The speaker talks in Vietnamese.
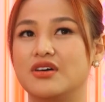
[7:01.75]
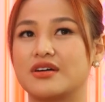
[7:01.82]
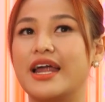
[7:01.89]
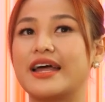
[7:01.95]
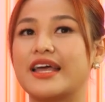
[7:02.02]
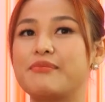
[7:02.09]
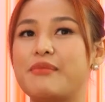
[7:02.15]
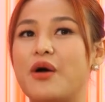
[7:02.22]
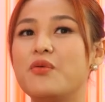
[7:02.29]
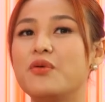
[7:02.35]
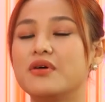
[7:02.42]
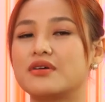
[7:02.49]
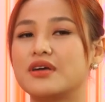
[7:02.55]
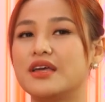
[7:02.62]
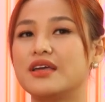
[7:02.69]
Thực ra cái
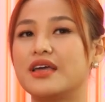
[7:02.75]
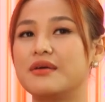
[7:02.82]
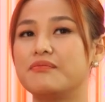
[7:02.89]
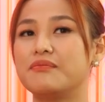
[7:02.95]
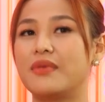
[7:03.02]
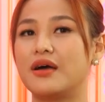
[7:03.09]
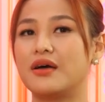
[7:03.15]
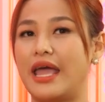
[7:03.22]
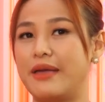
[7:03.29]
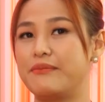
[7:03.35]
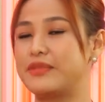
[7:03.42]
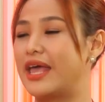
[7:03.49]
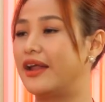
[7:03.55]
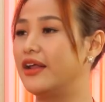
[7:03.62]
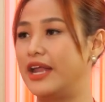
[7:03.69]
máu cái
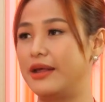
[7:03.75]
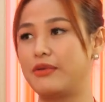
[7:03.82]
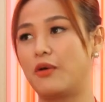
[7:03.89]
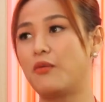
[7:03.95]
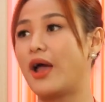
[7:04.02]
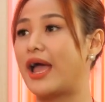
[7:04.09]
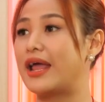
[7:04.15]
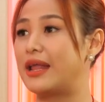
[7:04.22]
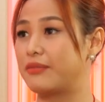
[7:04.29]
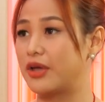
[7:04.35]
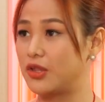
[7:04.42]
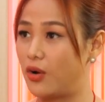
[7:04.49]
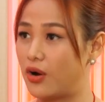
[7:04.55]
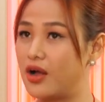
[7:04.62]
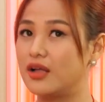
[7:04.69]
em, gia đình em không có ai làm
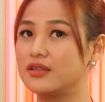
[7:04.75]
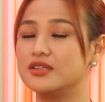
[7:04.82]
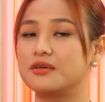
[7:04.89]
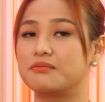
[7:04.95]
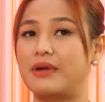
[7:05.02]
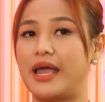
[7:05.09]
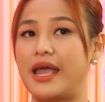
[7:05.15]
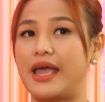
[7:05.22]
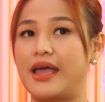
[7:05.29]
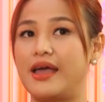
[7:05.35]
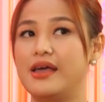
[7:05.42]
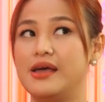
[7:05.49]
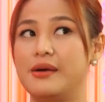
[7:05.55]
nghệ thuật hết, nhưng mà